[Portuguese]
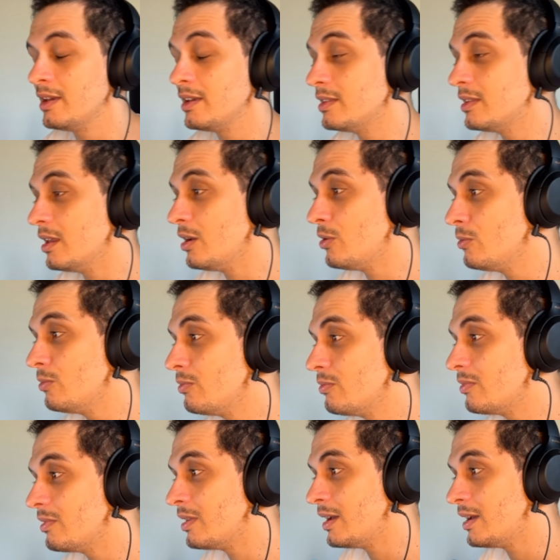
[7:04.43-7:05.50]

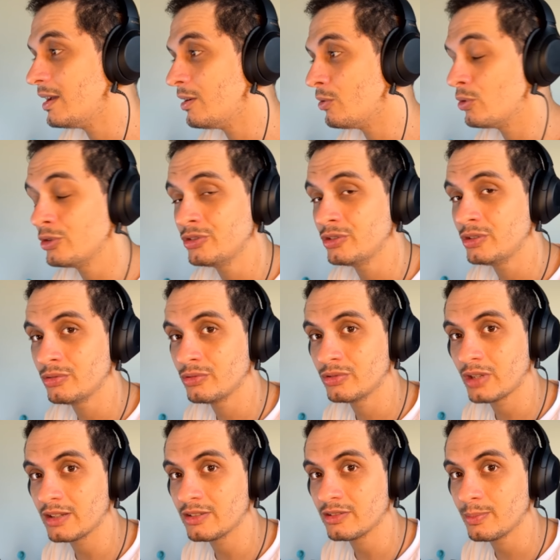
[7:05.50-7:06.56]
Então, é, hoje o
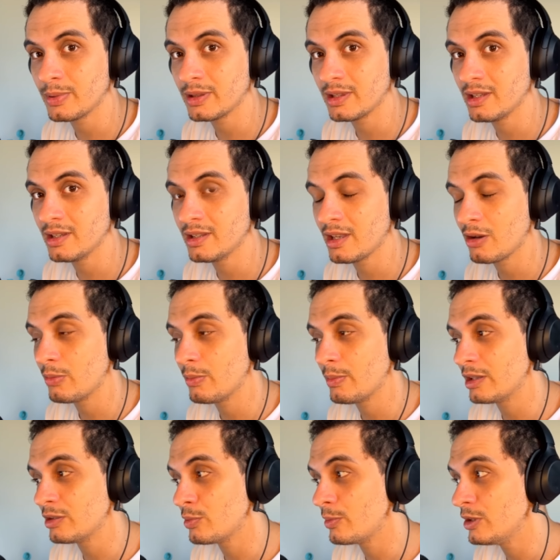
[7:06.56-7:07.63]
ChatGPT, que é o
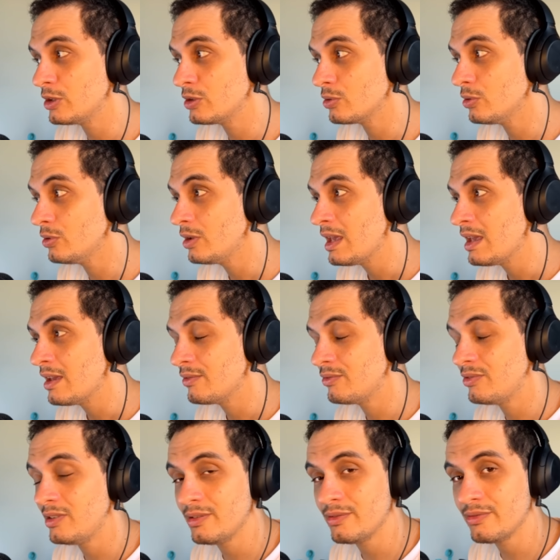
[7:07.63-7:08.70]
mais promissor,
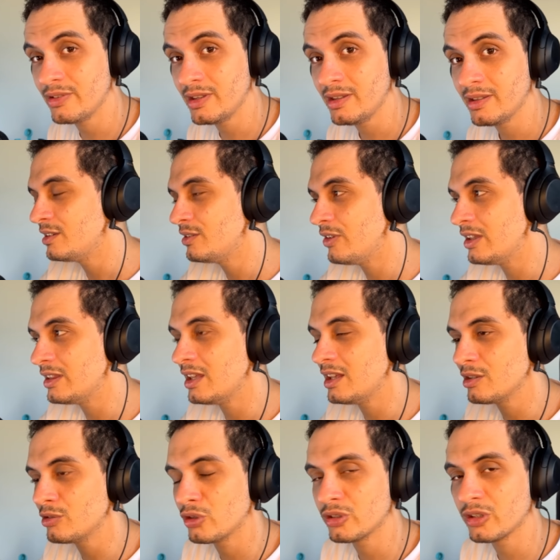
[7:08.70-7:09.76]
vive de
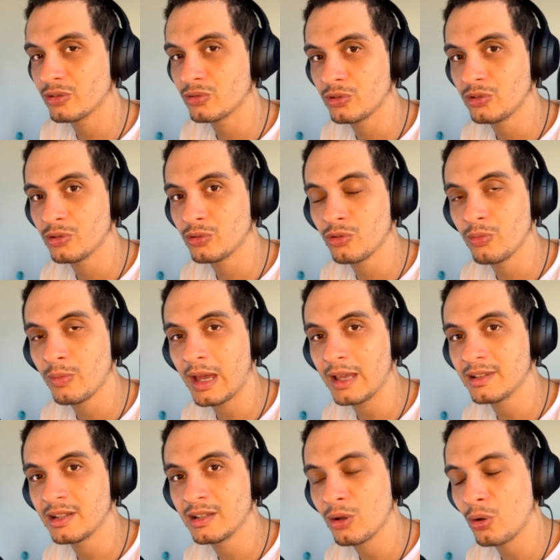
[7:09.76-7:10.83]
vendendo as suas ações e tudo
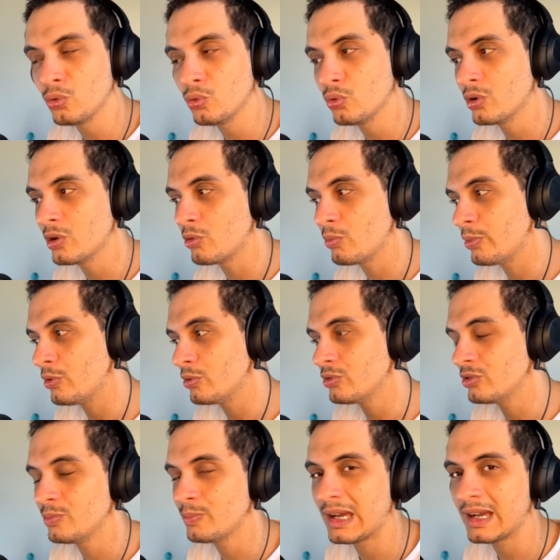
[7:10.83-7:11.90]
mais. Ele não lucra ao ponto
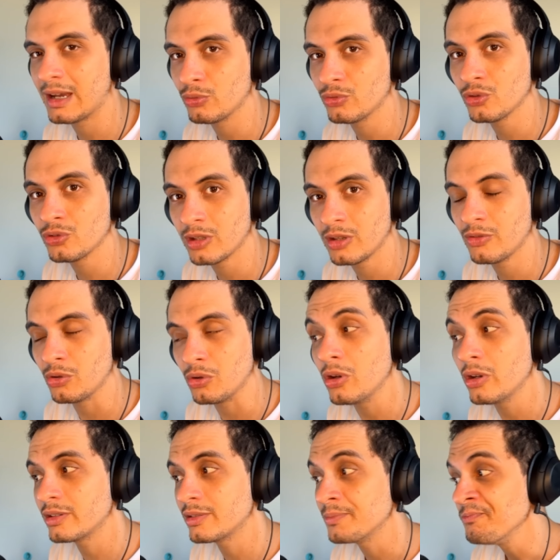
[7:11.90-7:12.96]
de pagar os seus
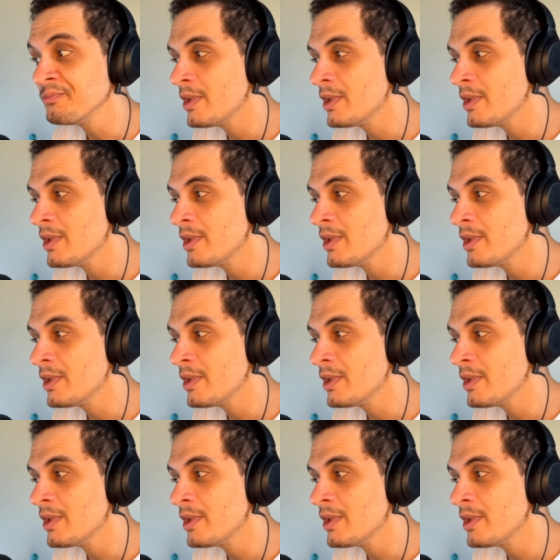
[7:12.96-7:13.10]
servidores.